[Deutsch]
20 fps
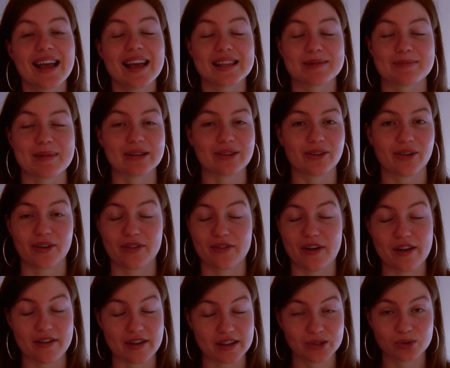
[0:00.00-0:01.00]
Es, macht euch,
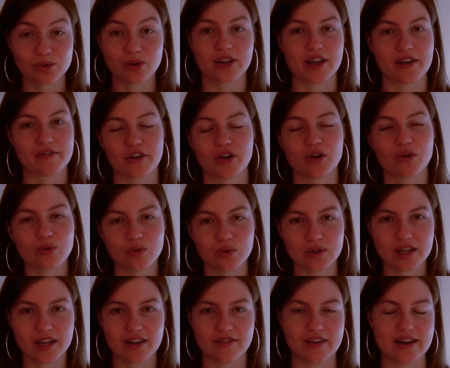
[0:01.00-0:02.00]
es tut euch einfach gut,